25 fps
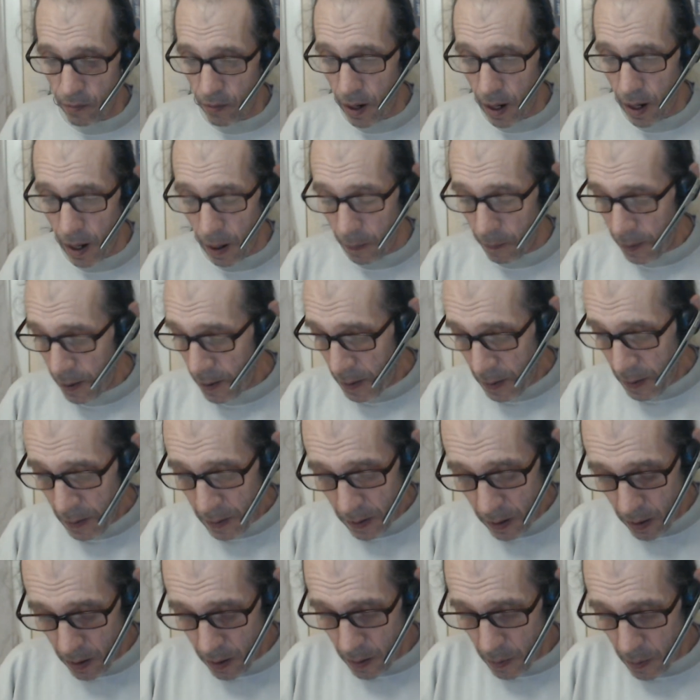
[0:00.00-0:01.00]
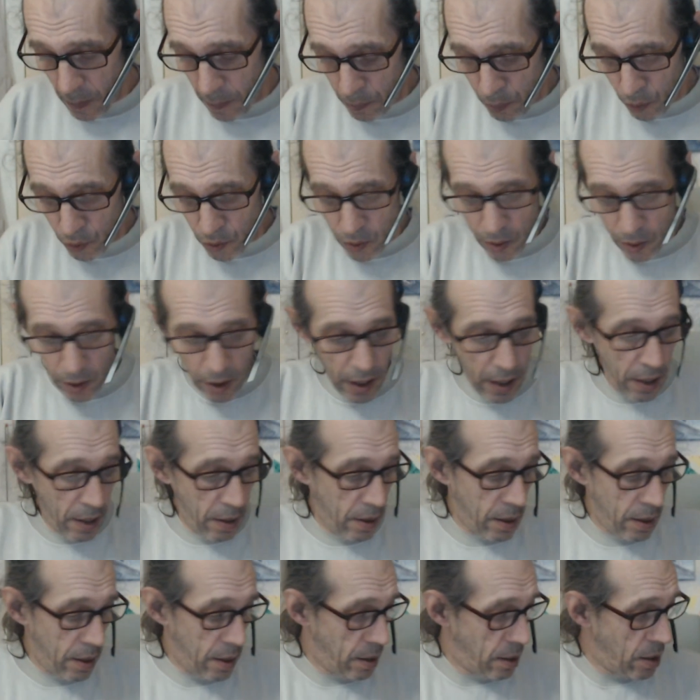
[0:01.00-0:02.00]
Voilà. pour ceux
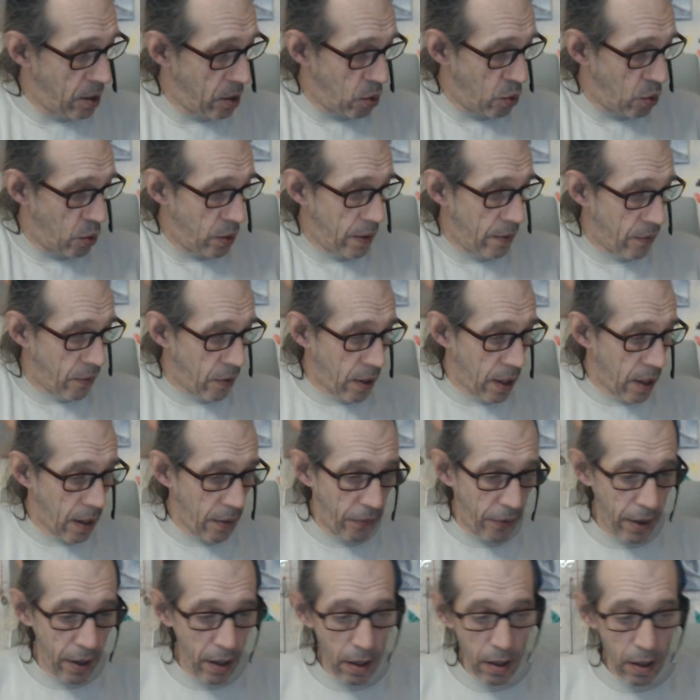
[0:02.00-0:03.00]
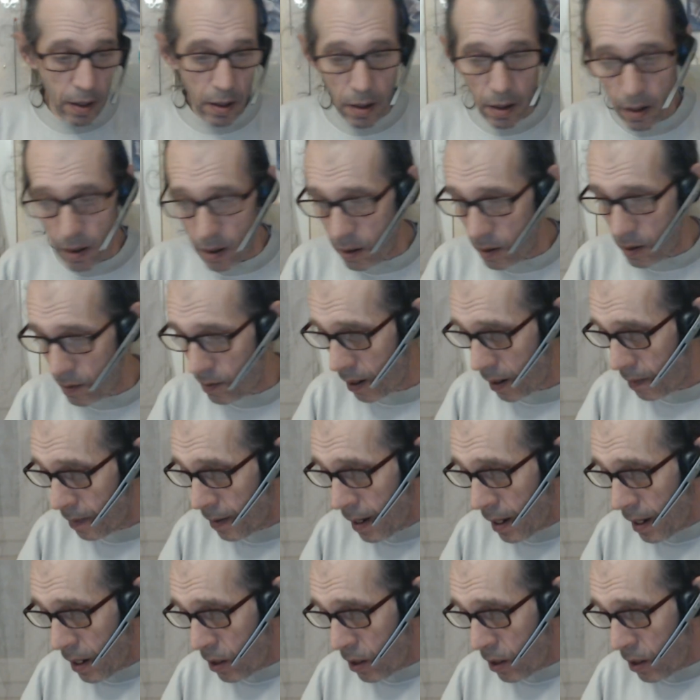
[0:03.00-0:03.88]
qui, suivent l'affaire, hein, voilà.